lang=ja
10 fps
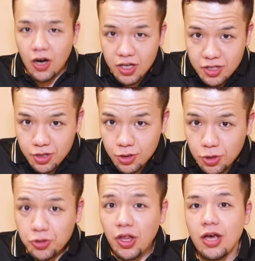はい、
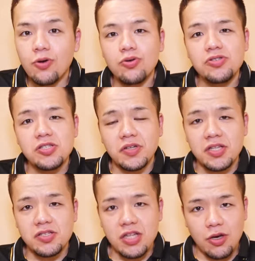ということで本日は
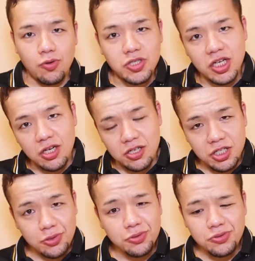ですね、こちら
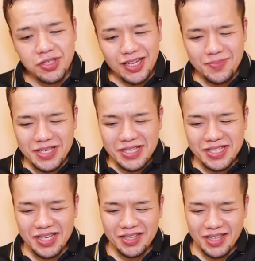リトルヤミー
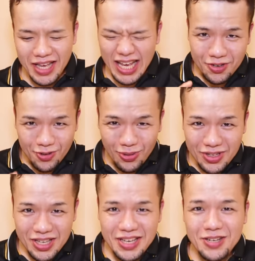さんで
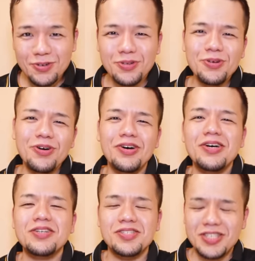ごキロ の
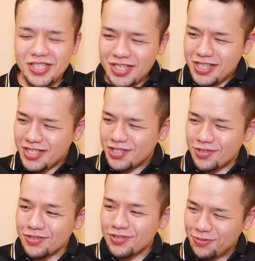
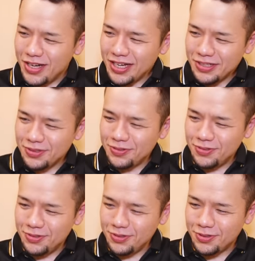
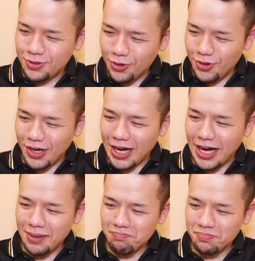
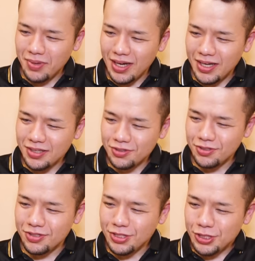チーズフランクフルトハンバーグ